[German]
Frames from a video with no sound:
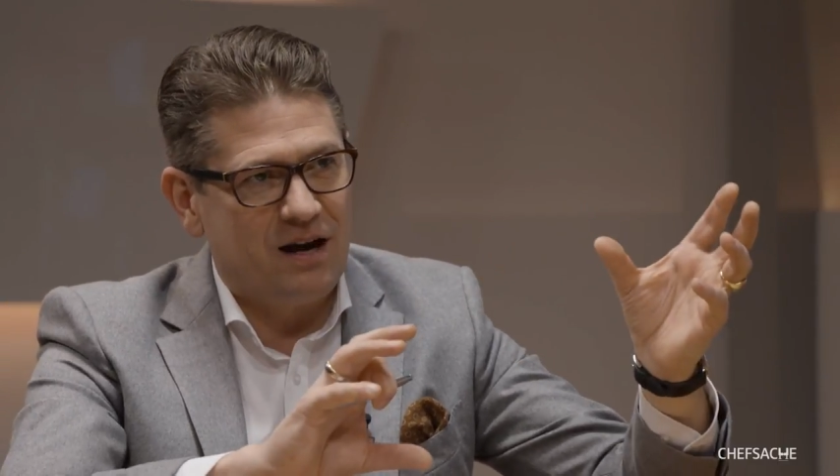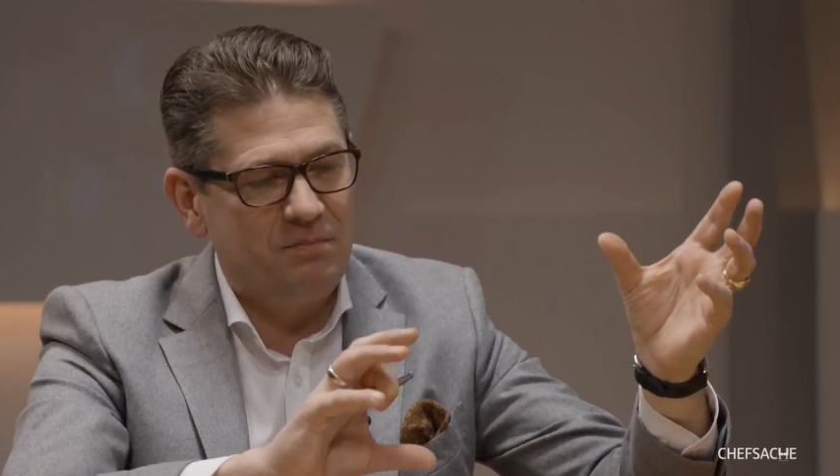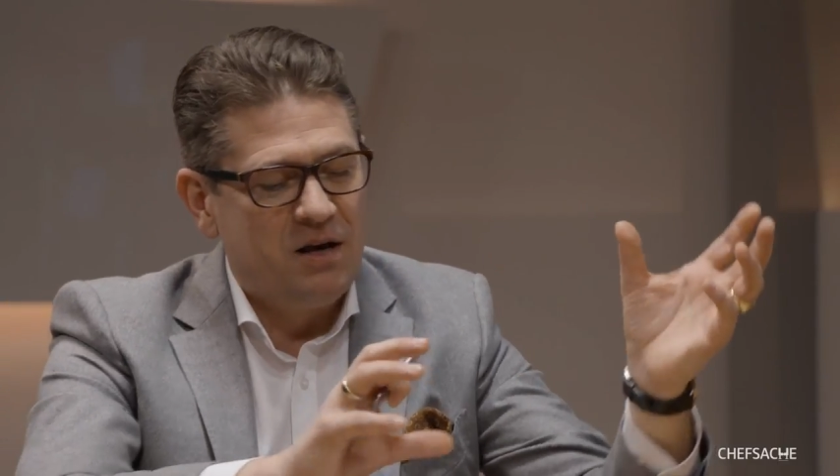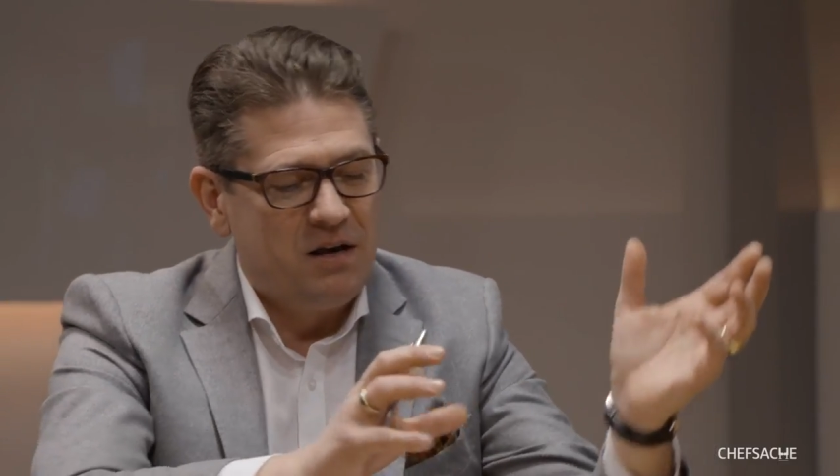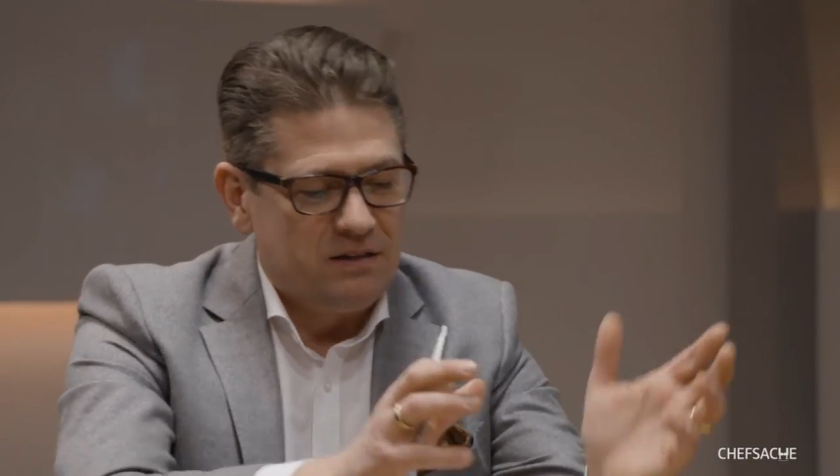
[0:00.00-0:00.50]

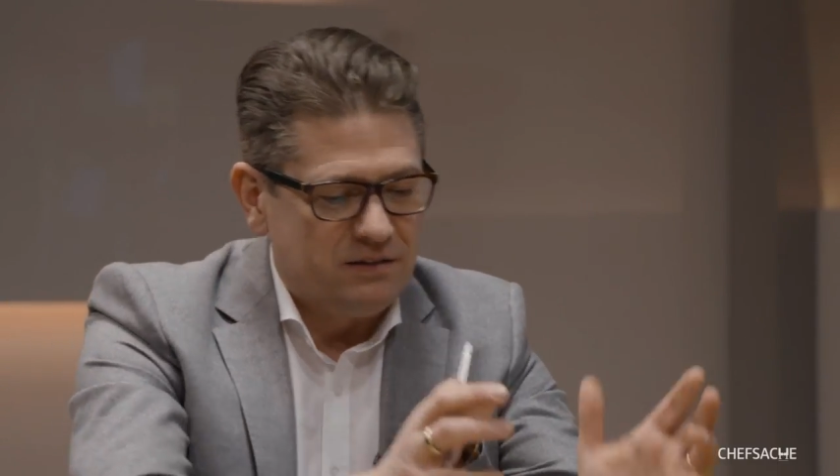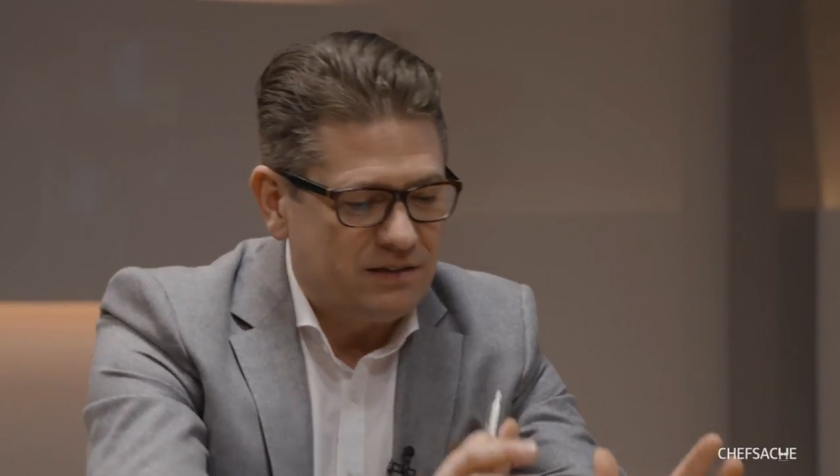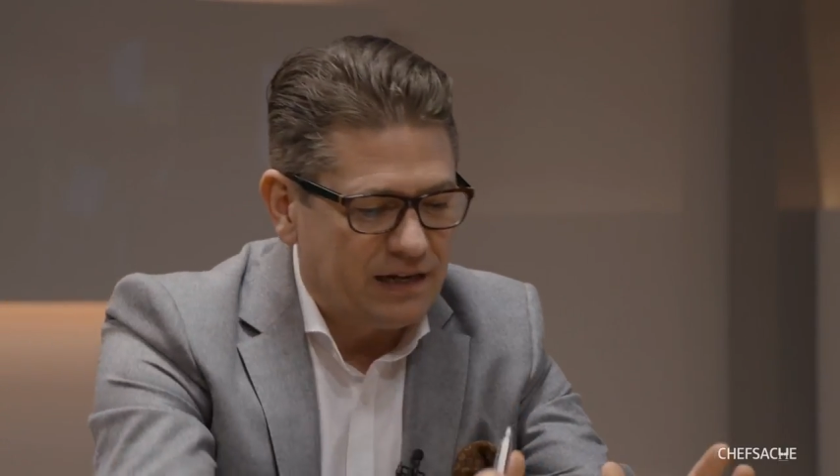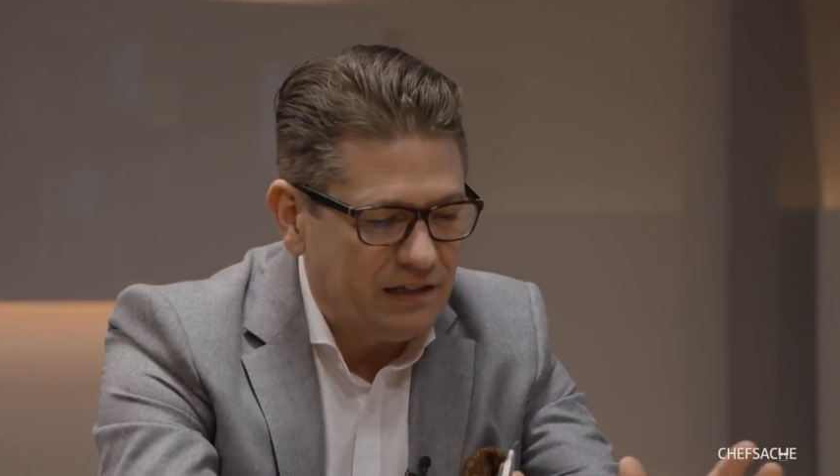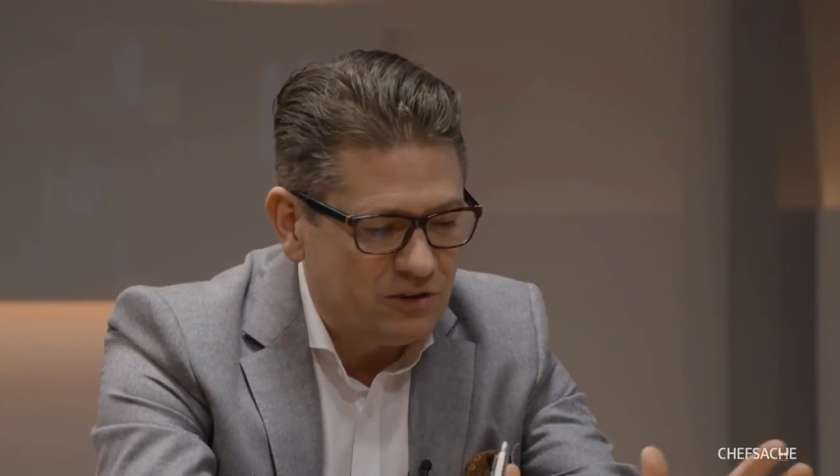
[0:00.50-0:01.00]
habe, sieht es
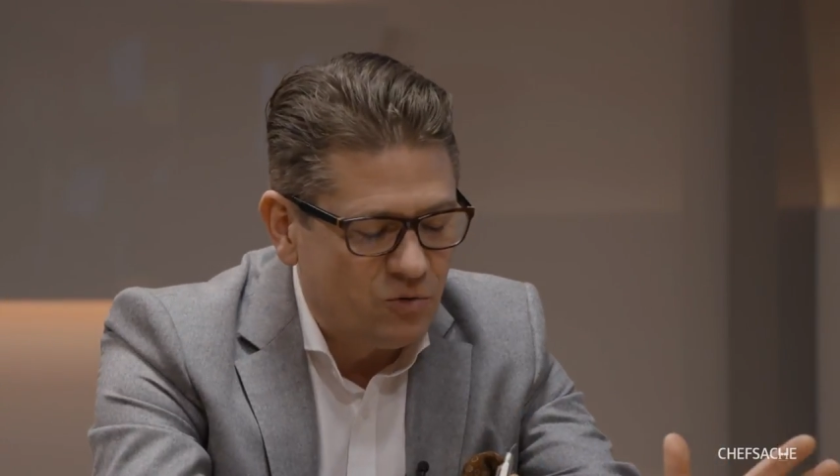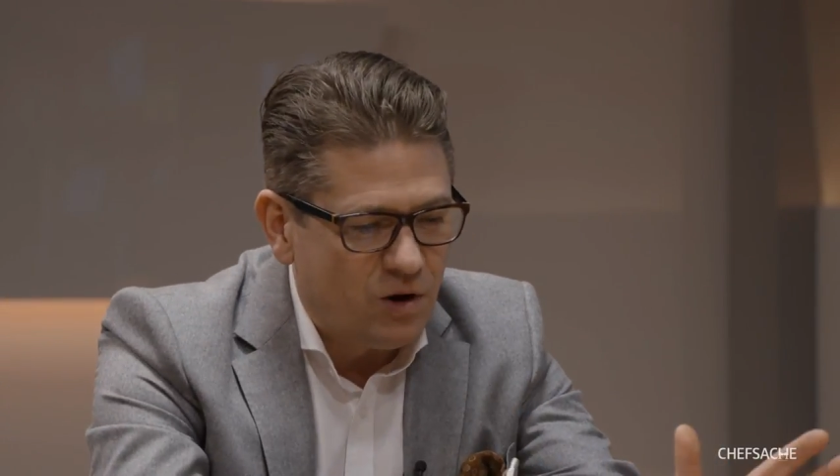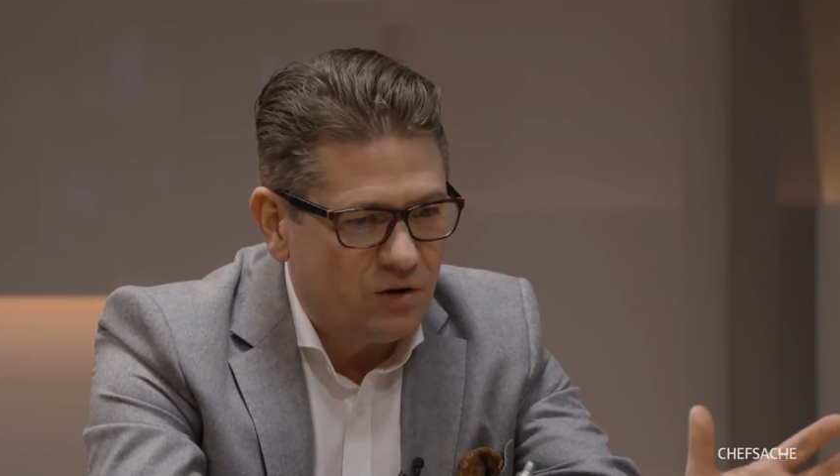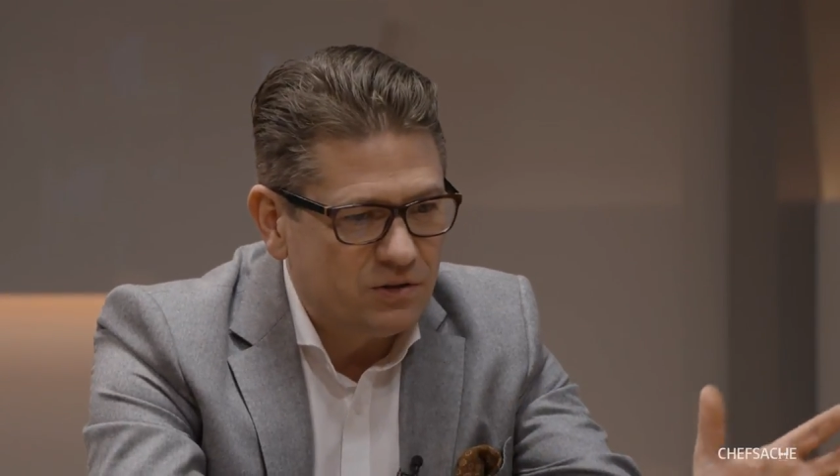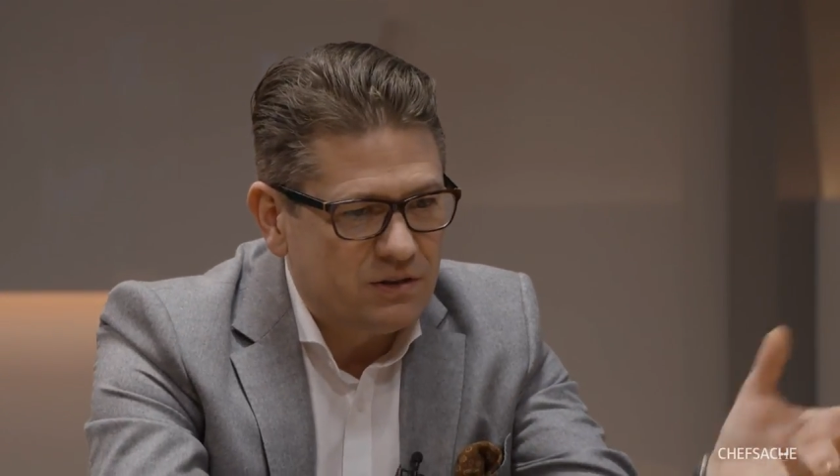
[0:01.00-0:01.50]
eigentlich so
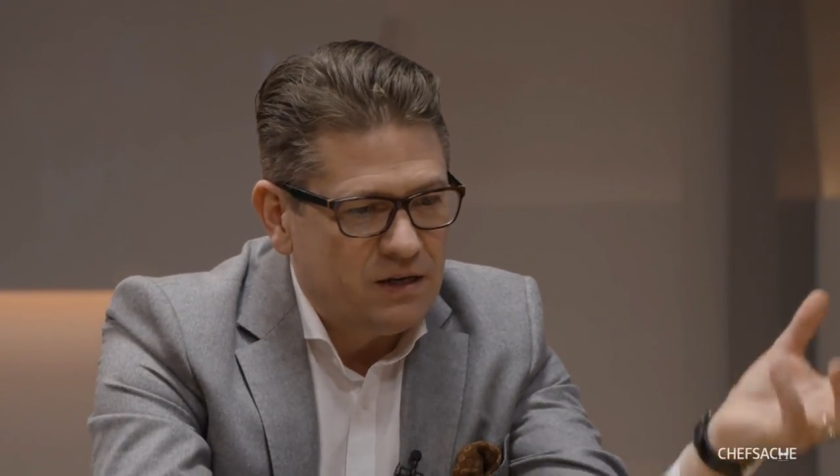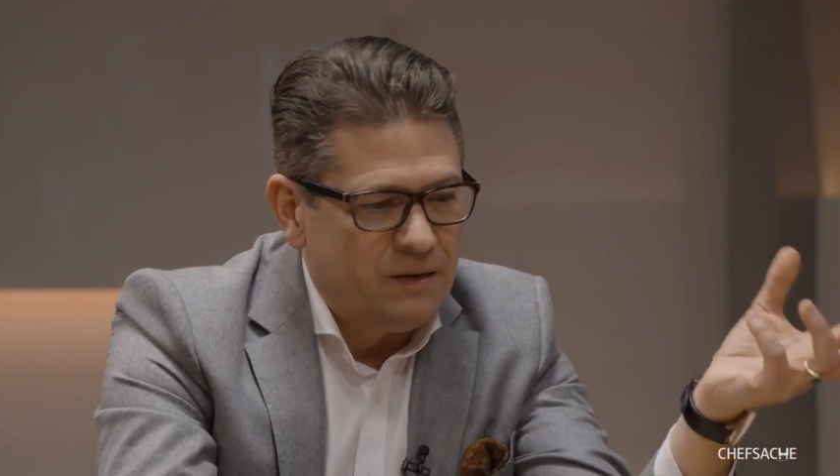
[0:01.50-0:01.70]
aus,